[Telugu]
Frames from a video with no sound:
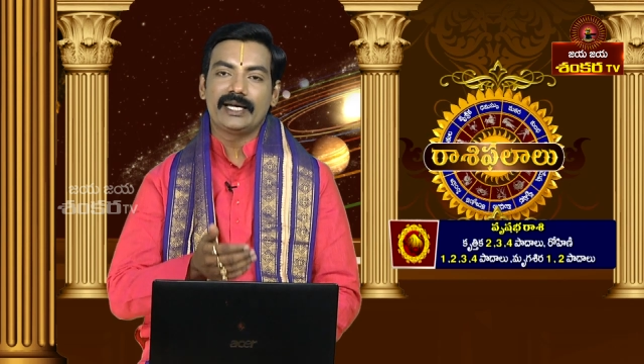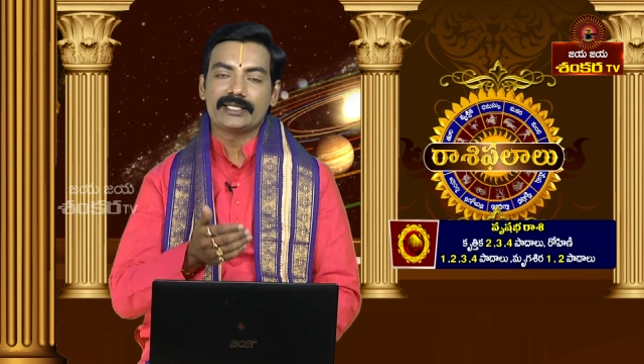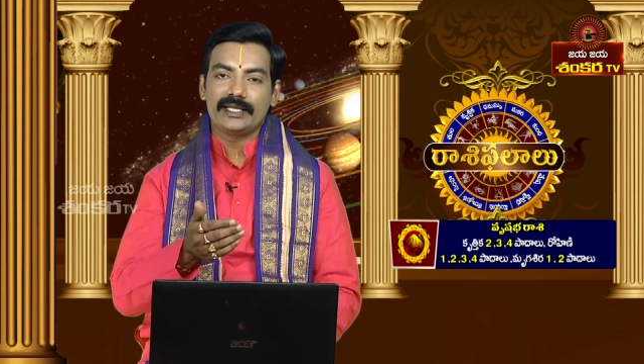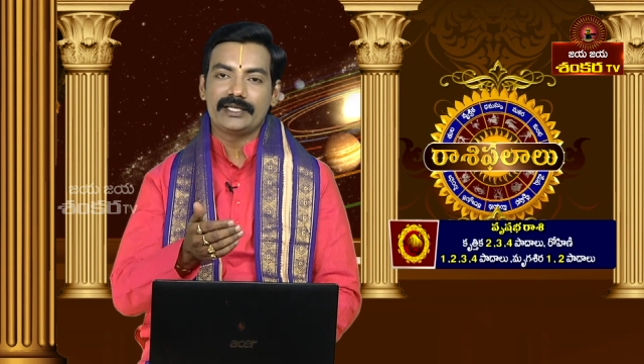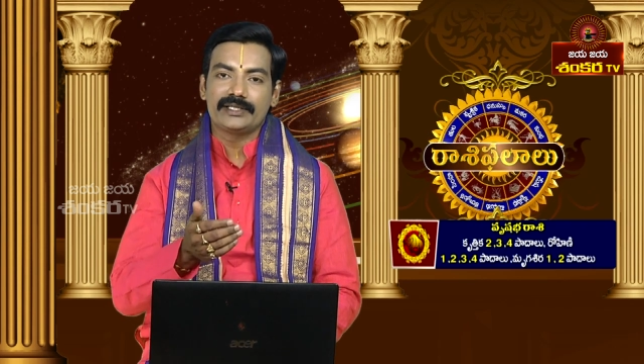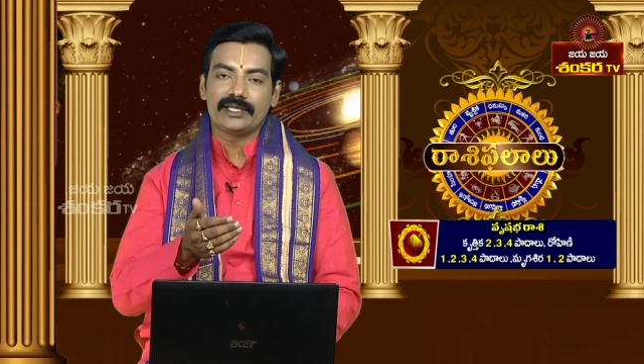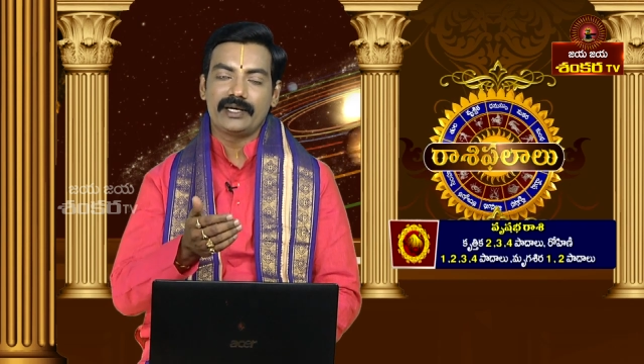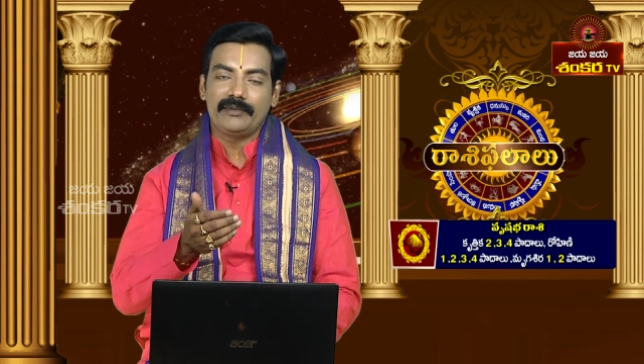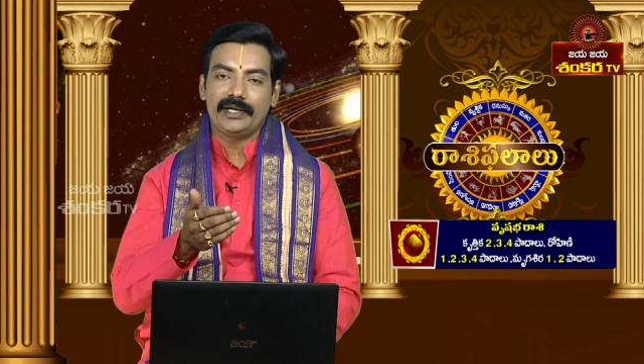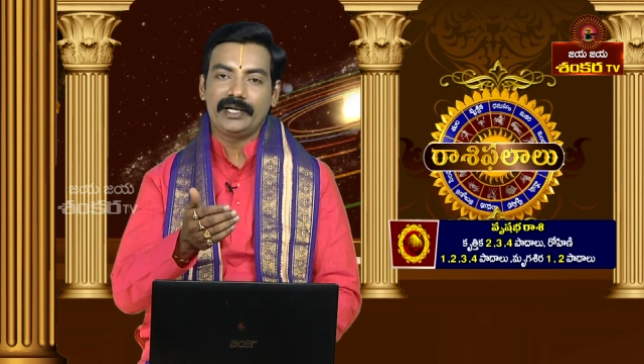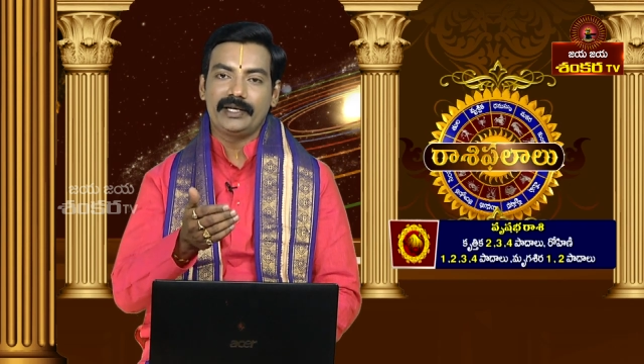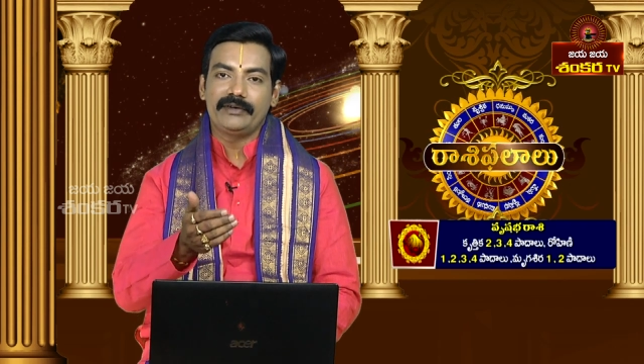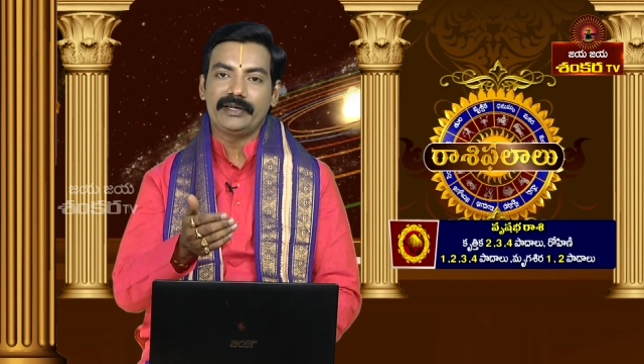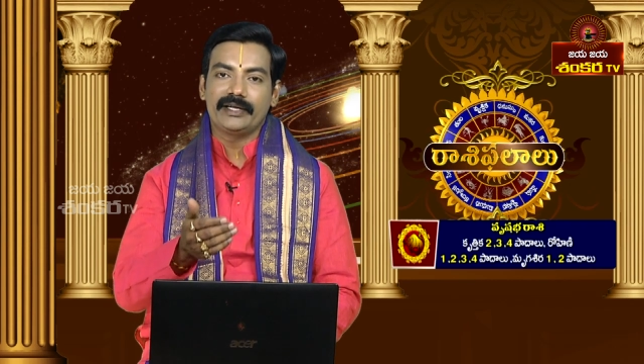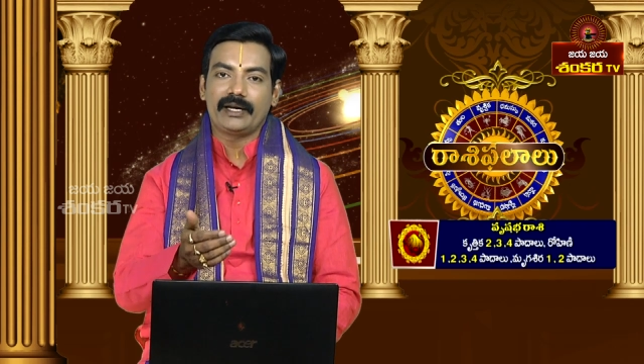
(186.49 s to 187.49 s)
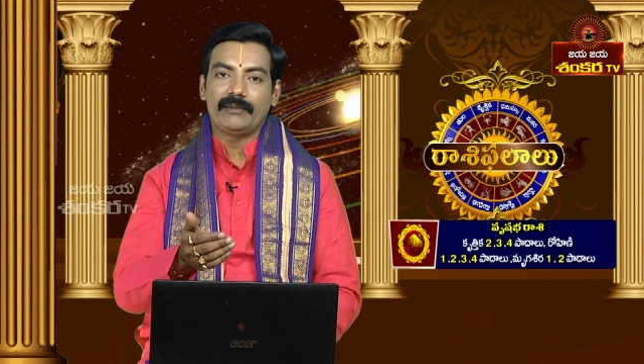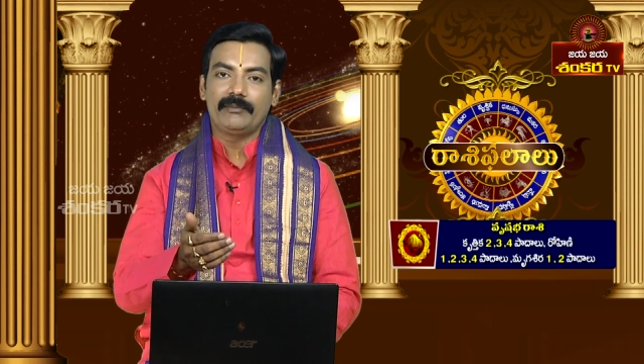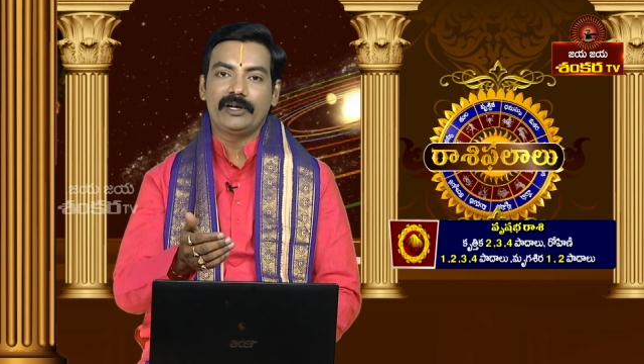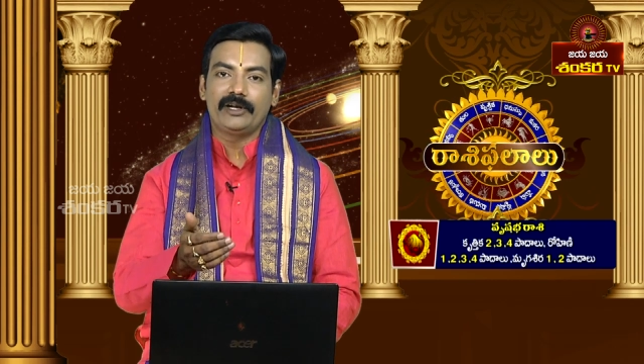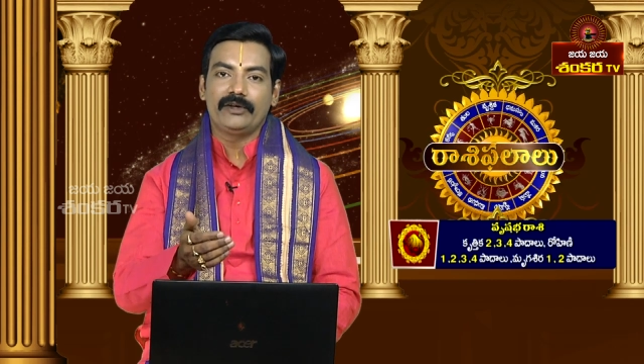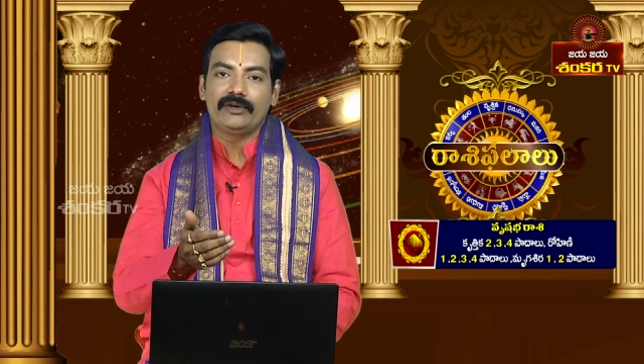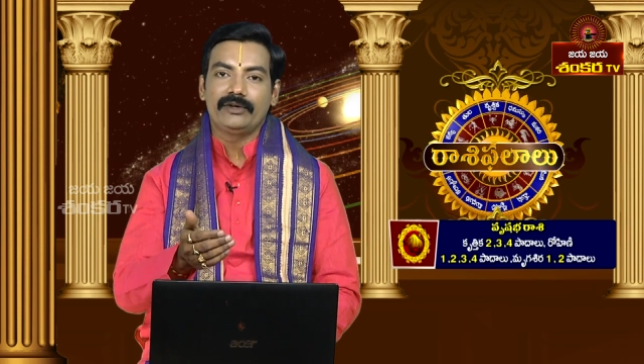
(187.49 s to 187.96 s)
సాధించామనేటువంటి
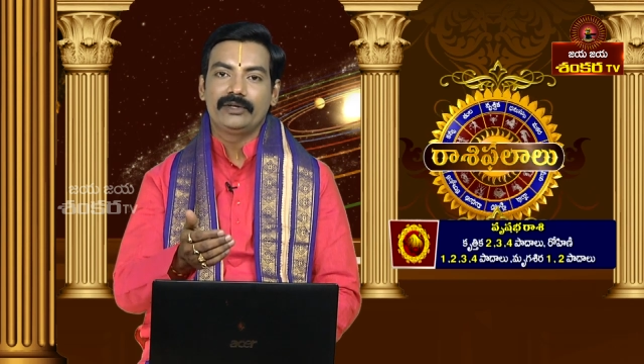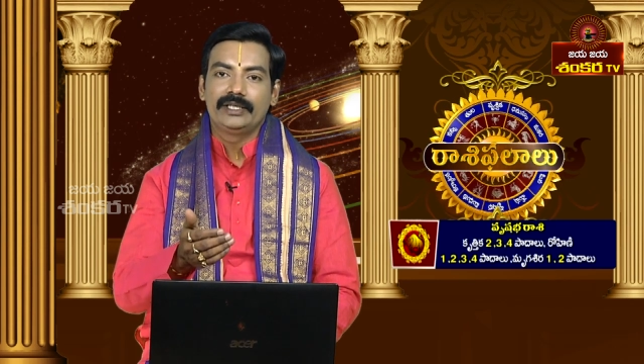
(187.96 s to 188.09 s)
క్రమంలో